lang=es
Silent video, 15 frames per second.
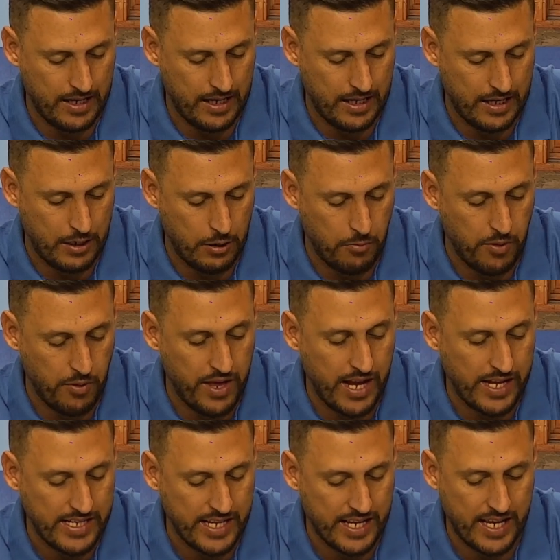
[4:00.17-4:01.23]
eh, lo puedes
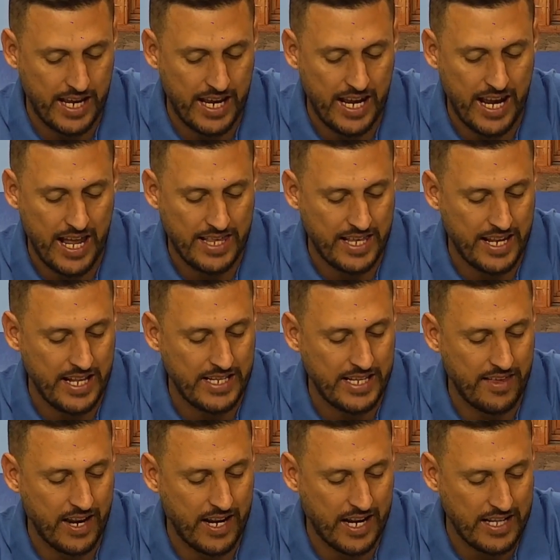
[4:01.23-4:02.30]
hacer en la
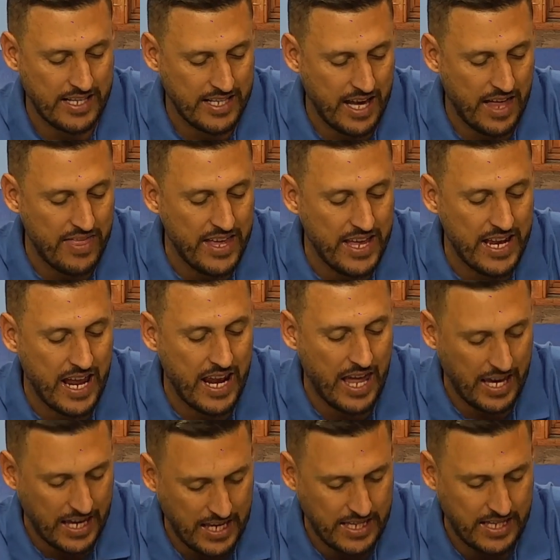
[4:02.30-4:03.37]
tenencia de alcaldía de La
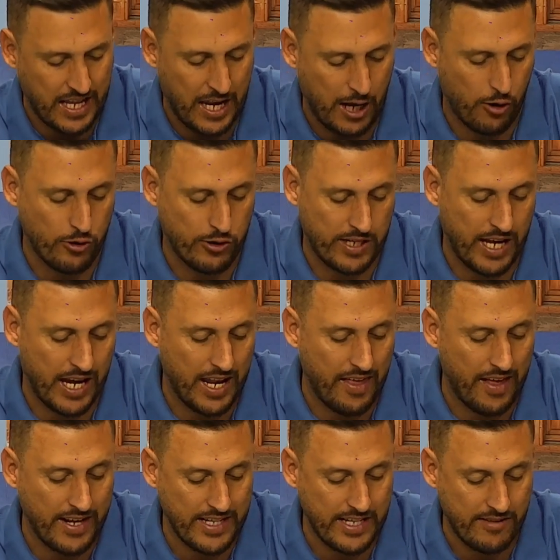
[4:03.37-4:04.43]
Lajita. La
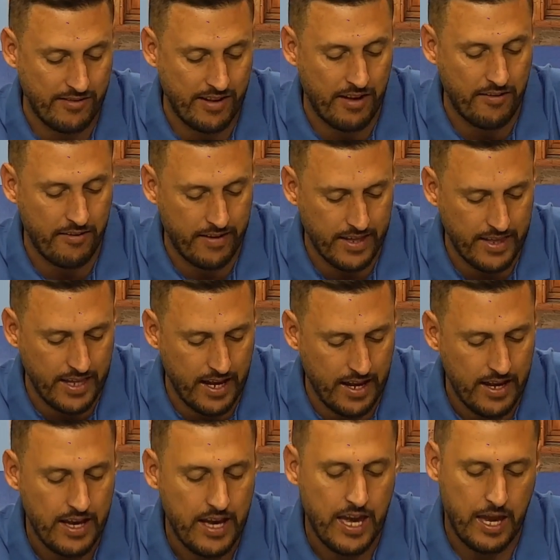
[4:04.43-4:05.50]
concejala de accesibilidad de
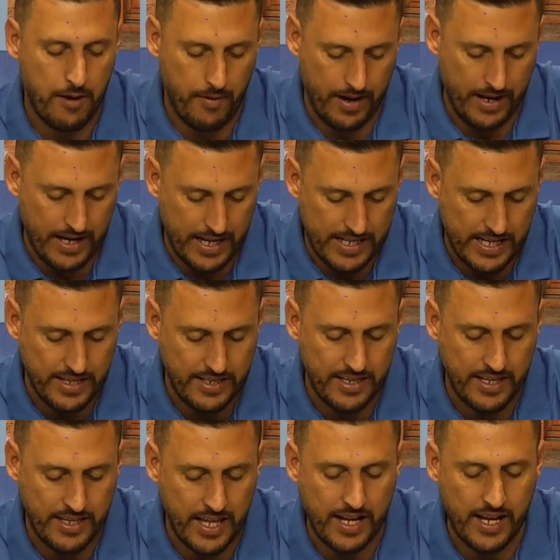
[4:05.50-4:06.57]
vivienda, Evangelina
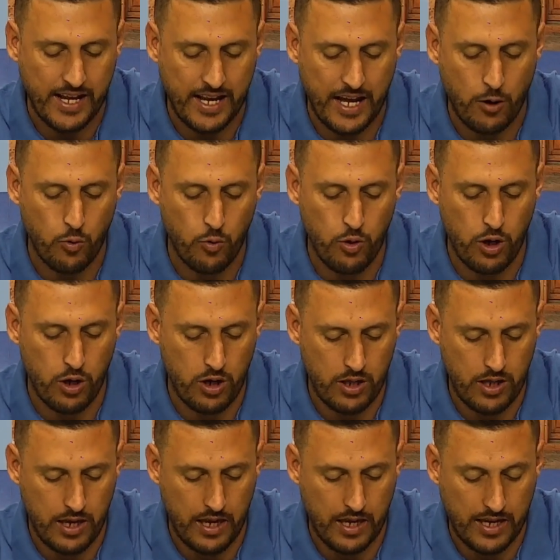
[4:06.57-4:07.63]
Sánchez, destaca que algunos
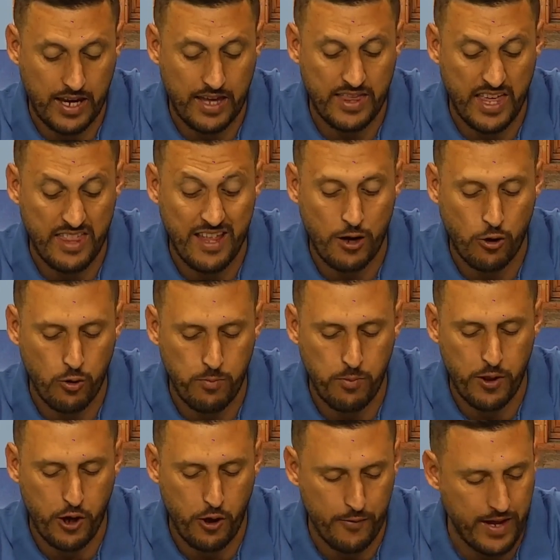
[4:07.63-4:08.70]
que desde el
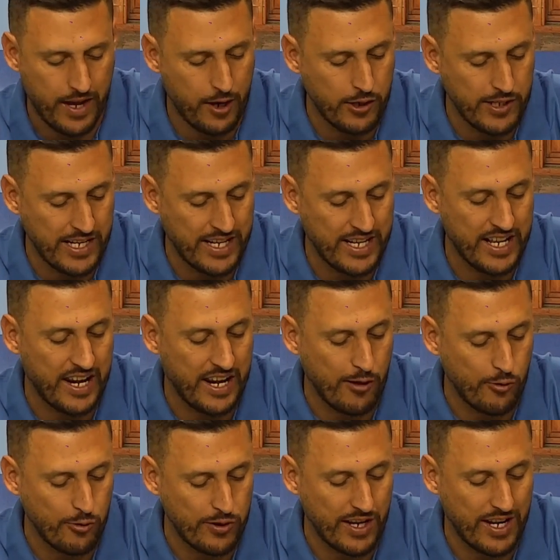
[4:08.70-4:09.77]
grupo de gobierno se quiere
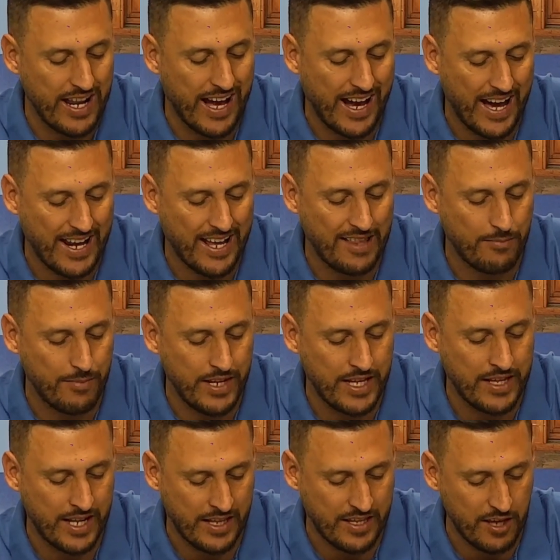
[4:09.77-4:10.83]
reducir la carga
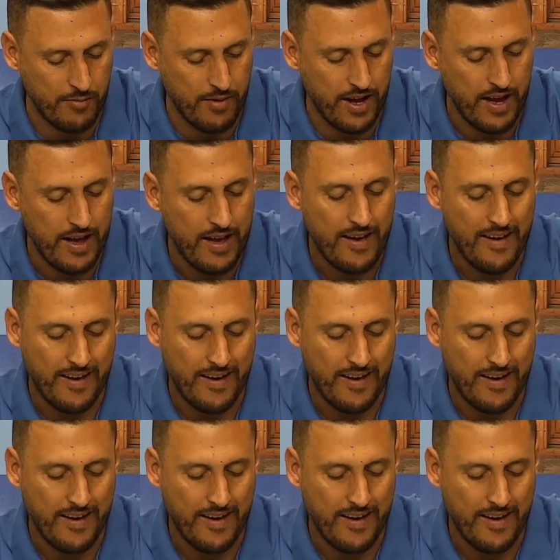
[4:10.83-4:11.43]
administrativa